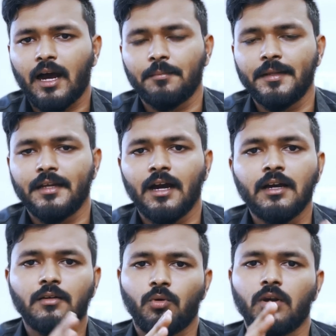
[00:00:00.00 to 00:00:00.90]
அப்படின்னா
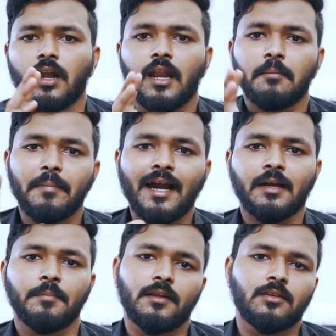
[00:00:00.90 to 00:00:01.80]
உங்களால்
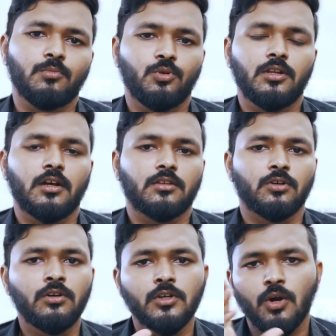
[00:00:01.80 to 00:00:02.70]
பேக்கப் எடுத்துக்க முடியும்னு
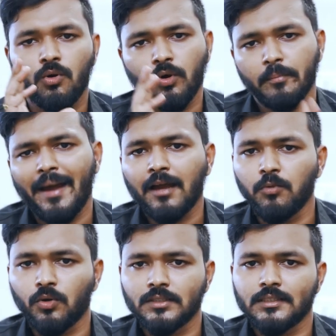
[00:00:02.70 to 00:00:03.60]
அர்த்தம் ஒரு மேக்
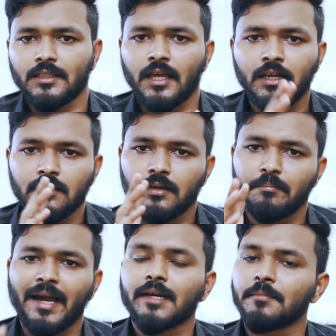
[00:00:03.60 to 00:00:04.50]
புக் வச்சுருந்தா
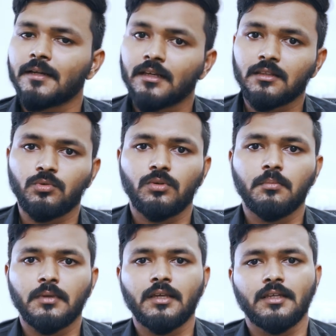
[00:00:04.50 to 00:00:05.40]
பேக்கப் எடுக்கிறது
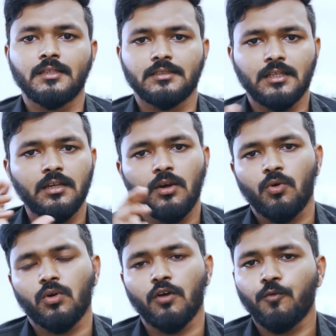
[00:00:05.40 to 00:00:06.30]
இன்னுமே ஈஸி
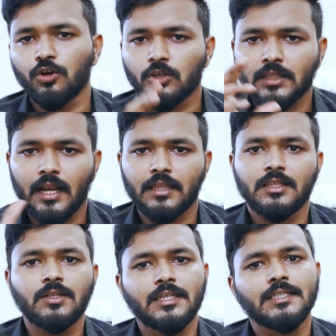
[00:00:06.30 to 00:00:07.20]
உங்கள் ஃபோட்டோஸ்
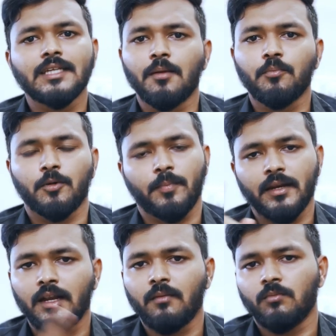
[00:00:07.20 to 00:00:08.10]
எல்லாத்தையும் ஈஸியாக இம்போர்ட்
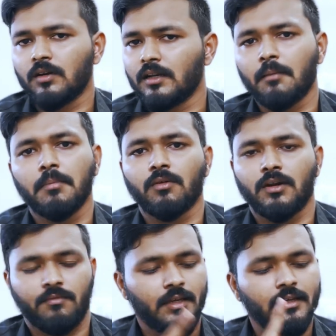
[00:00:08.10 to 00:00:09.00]
பண்ணிடலாம் நம்பர்
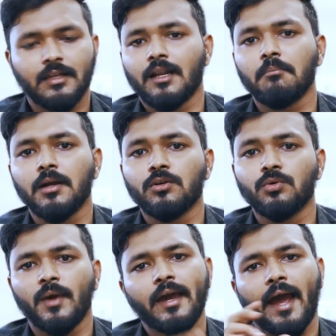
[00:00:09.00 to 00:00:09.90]
ஒன் வே நம்பர் டூ
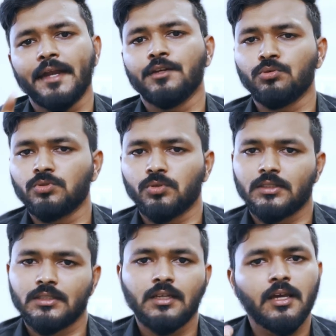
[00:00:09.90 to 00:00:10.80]
வே ஐடியூன்ஸ்
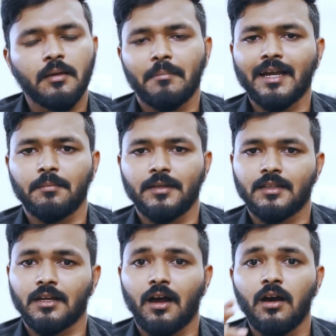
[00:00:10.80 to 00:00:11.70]
வச்சு பேக்கப்
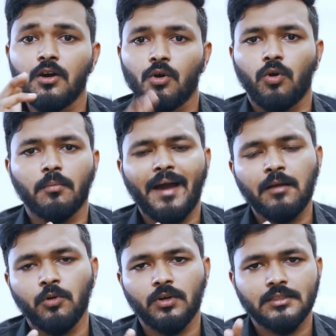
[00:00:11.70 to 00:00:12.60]
எடுத்துக்கலாம் ஒரு
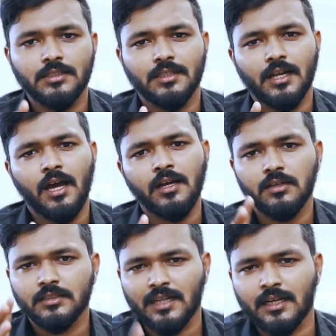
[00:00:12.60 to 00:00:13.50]
மேக் புக் வச்சுருந்தேன்னா
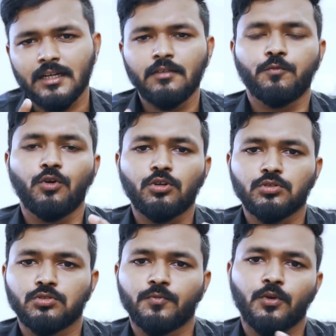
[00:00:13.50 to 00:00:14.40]
டக்குன்னு
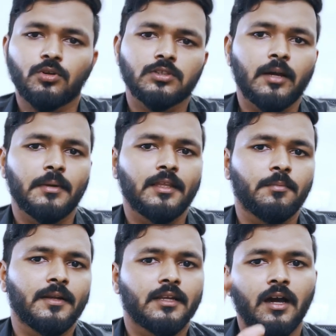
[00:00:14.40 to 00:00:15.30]
ஃபோட்டோஸ் டு ஃபோட்டோஸாக அப்படியே இது
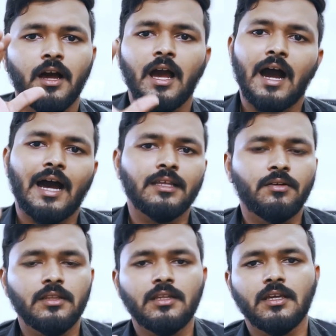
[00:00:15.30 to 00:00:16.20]
பண்ணிக்கலாம் அதை
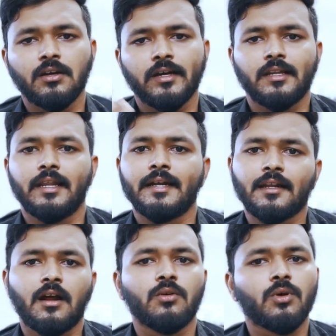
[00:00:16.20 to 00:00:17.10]
வந்து நீங்கள்
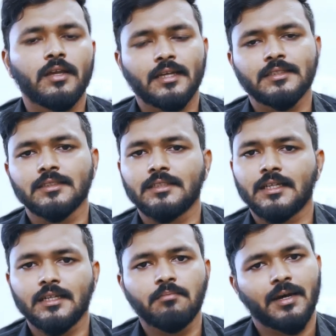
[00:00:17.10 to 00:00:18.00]
லேட்டரான ஒரு
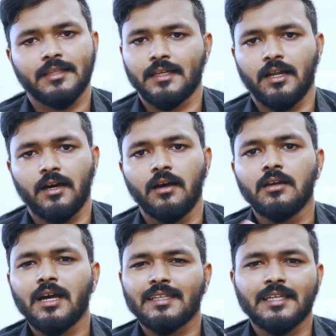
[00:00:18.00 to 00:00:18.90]
எஸ்எஸ்டிக்கு மாற்றிக்கலாம்
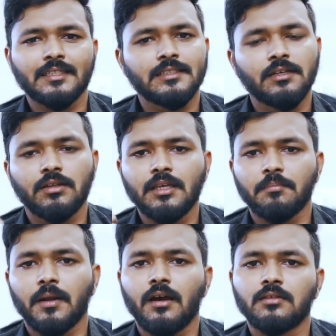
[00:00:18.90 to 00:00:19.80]
இந்த எஸ்எஸ்டி வந்து
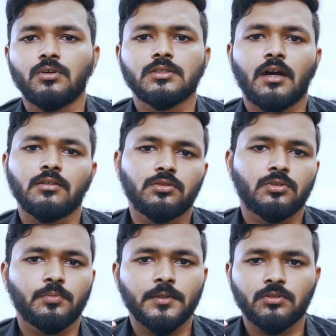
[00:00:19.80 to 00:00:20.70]
இப்போலாம் வந்து ஒரு செவன்
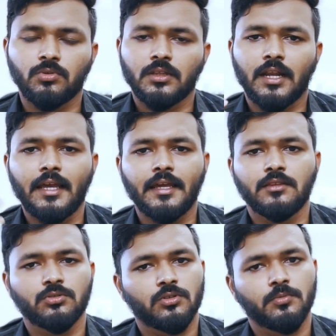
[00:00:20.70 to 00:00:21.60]
தௌசண்ட் ருபீஸ் கொடுத்தாலே
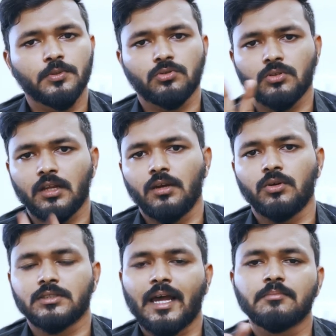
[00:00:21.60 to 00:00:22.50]
எயிட் தௌசண்ட் ருபீஸ் கொடுத்தாலே
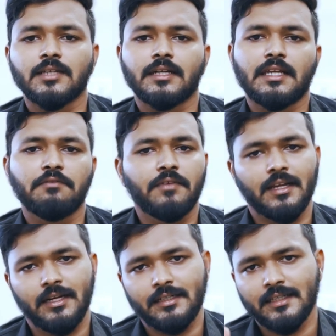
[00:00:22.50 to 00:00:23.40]
ஒரு சாம்சங் டி ஃபைவ்
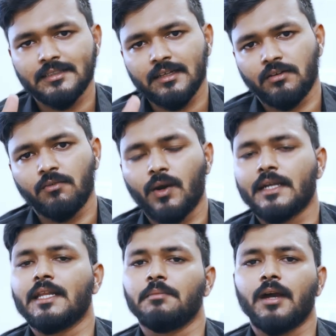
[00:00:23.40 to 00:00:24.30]
இல்லை டி செவன் ஒன்
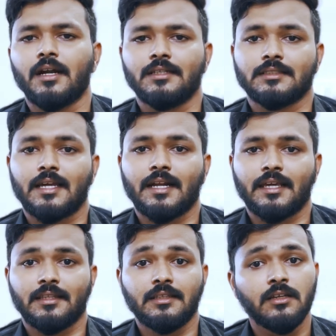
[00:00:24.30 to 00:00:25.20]
டிபி ஹார்ட் டிஸ்கே
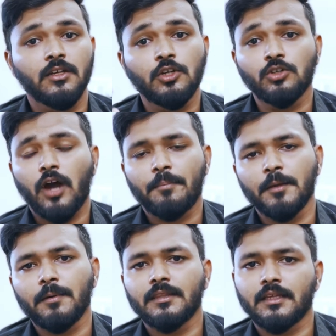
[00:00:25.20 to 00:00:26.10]
கிடைக்குது
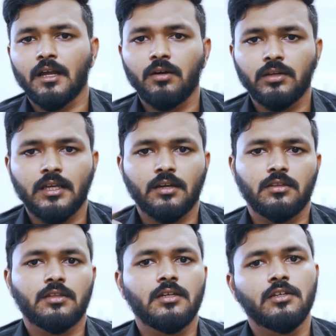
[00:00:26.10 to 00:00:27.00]
அப்படி பார்த்தீங்கன்னா நீங்கள்
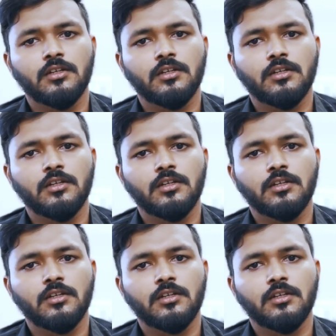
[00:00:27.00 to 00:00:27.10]
வந்து